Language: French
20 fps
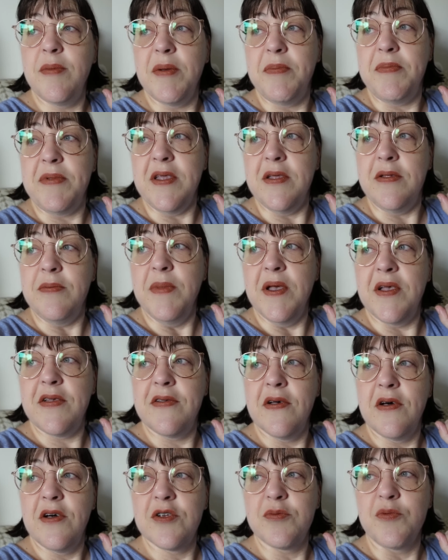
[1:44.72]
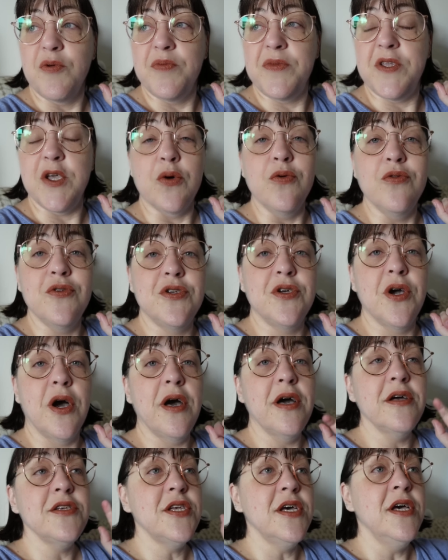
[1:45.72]
mes petites mésanges, mon petit
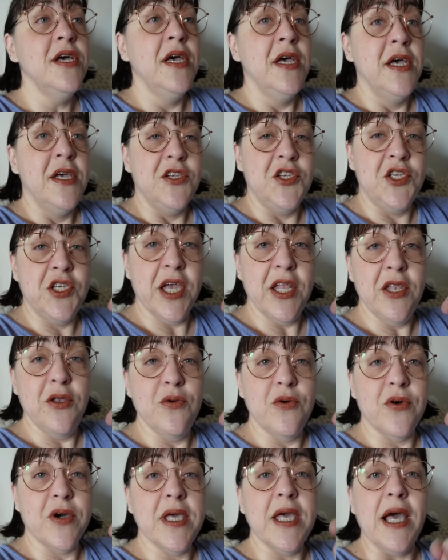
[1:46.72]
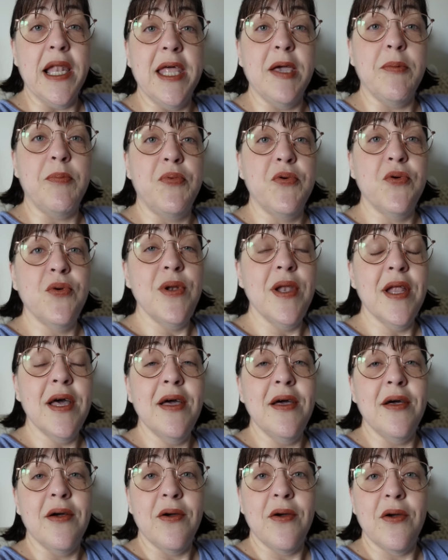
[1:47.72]
rouge-gorge. Je viens de nourrir les poules
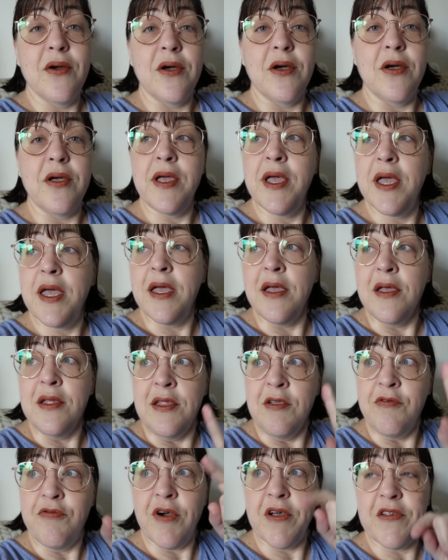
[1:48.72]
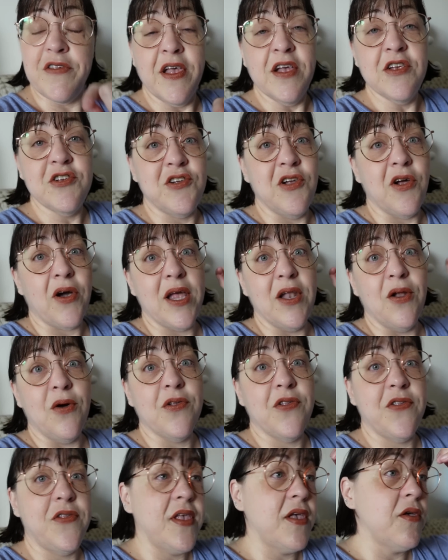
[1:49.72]
et des voisins, je leur ai
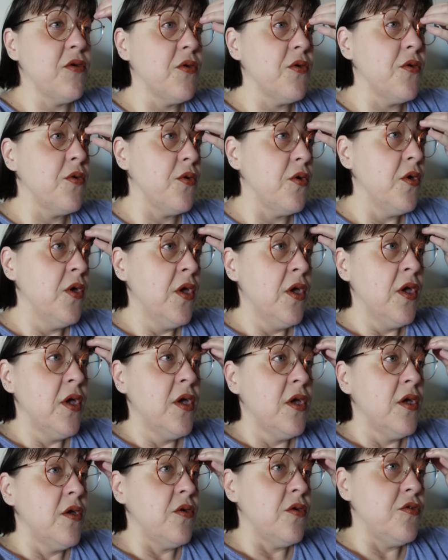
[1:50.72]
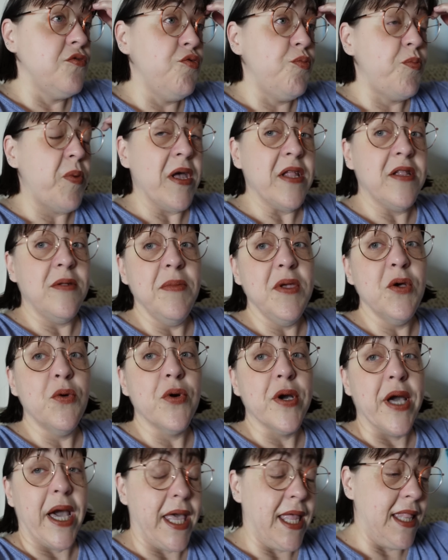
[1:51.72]
lancé euh, du pain de mie
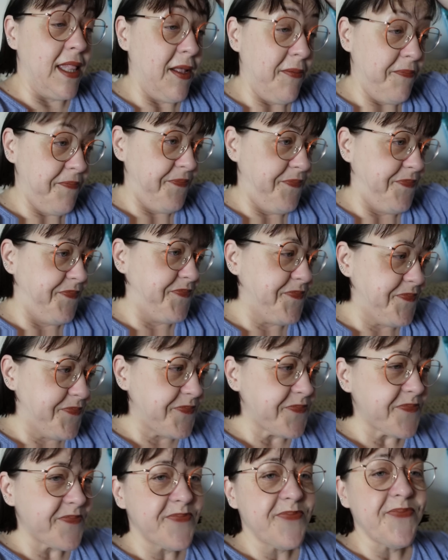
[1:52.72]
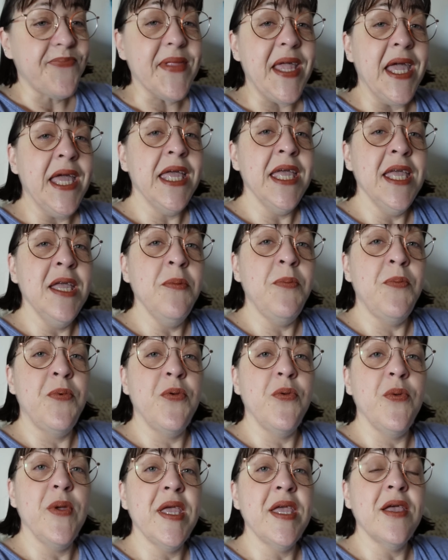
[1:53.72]
aux graines. Et
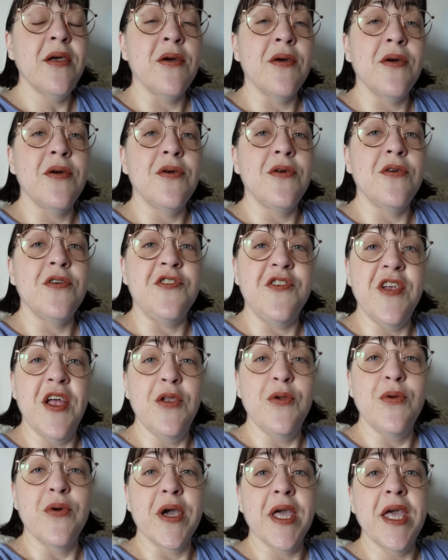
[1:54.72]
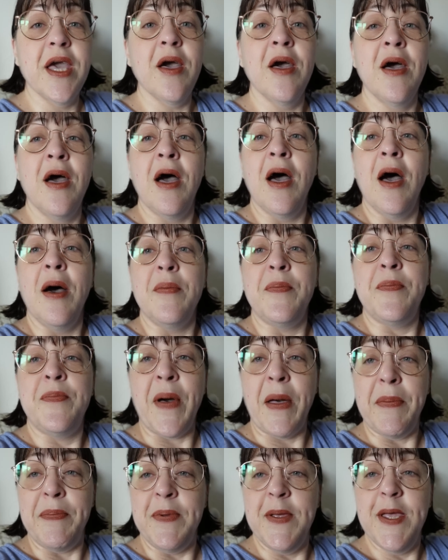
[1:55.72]
puis, je viens de nourrir
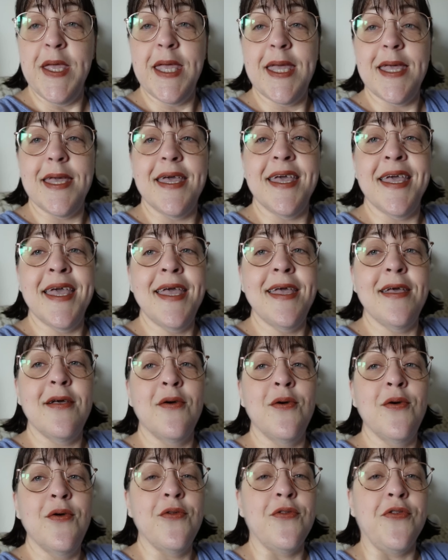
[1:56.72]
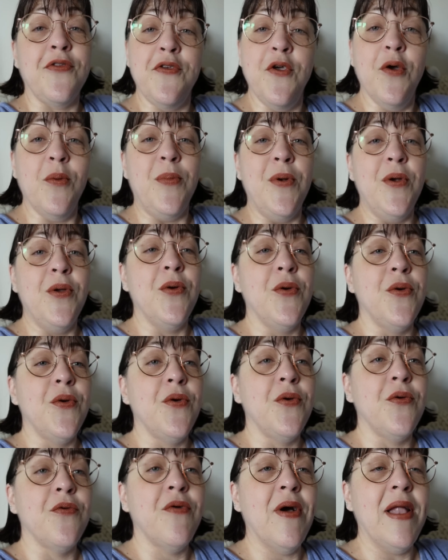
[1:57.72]
papy et eux, yeux
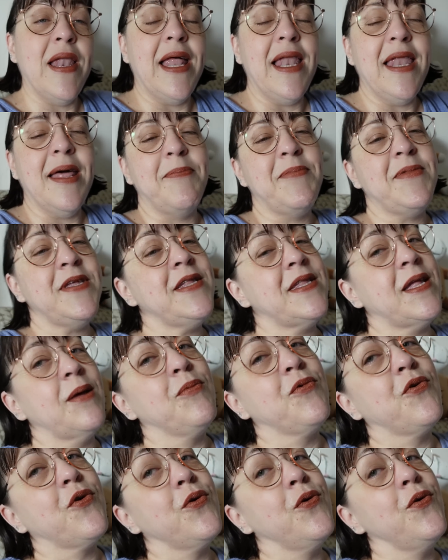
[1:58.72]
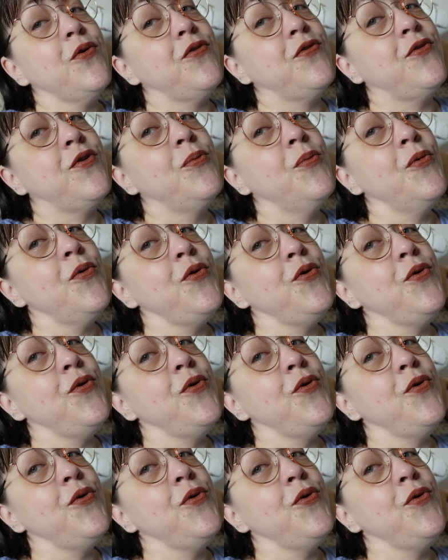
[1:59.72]
bleus. Voilà la petite amoureuse de mon